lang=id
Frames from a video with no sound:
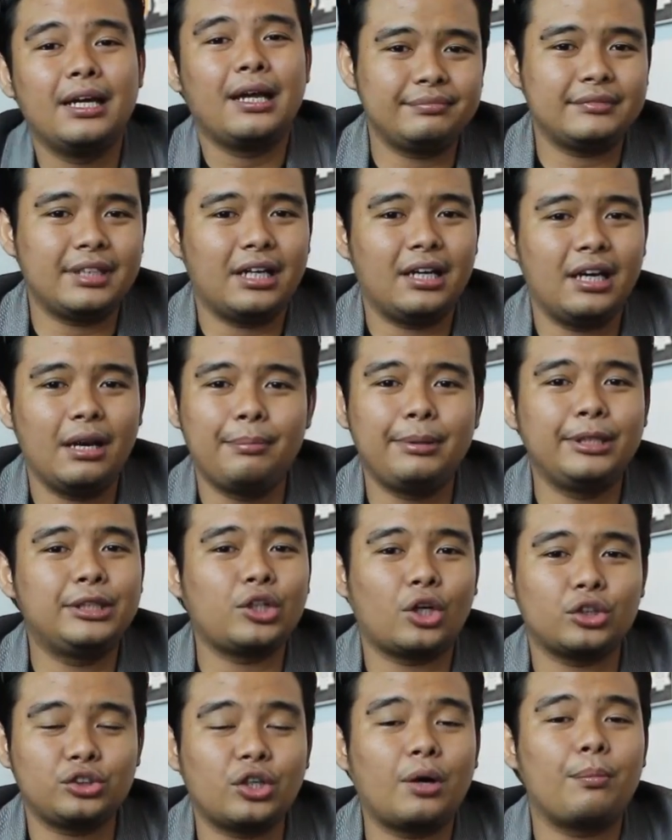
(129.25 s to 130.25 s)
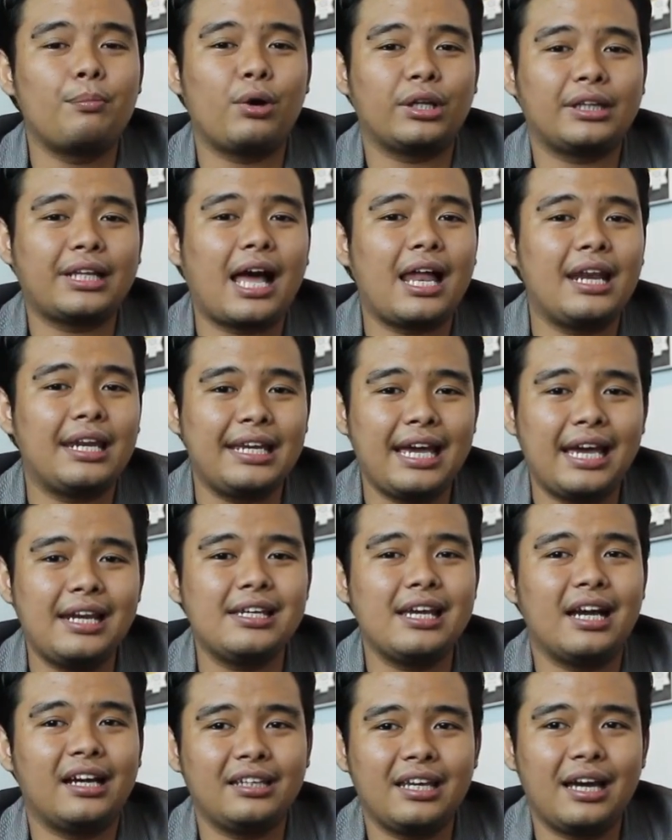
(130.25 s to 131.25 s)
uh, lebih cocok buat kalian
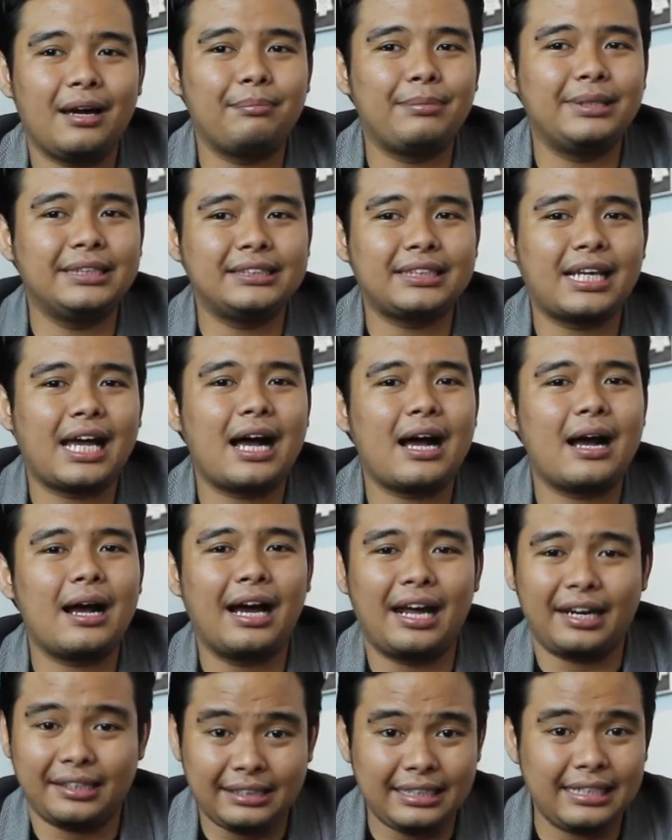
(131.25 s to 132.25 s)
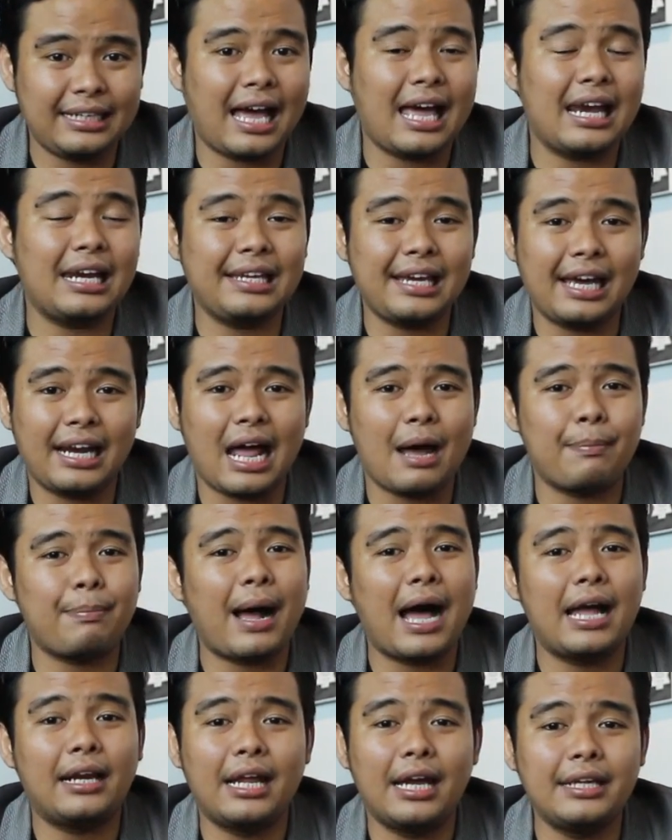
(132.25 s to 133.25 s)
yang yang bisa ngerti kalian
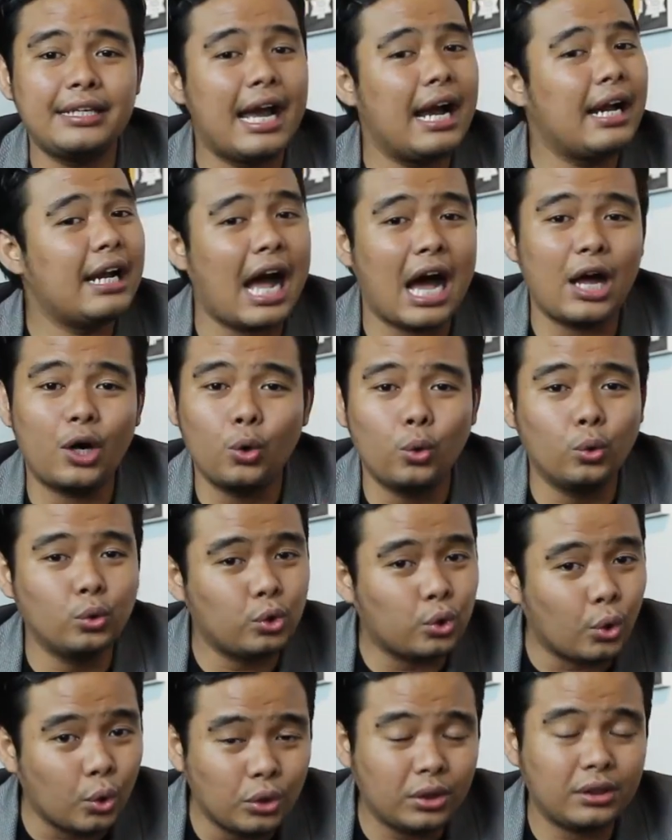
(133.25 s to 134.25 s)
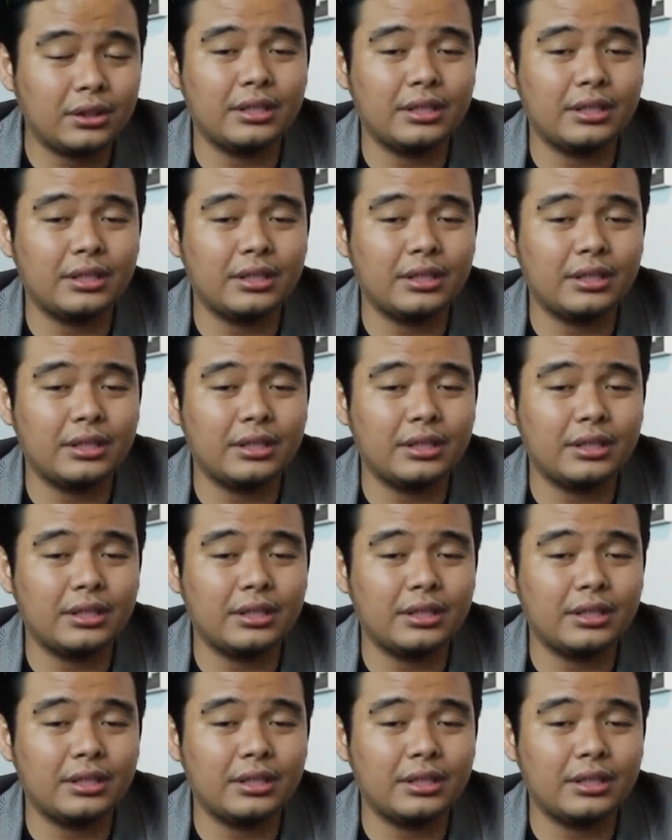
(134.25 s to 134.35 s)
apa adanya, nggak nuntut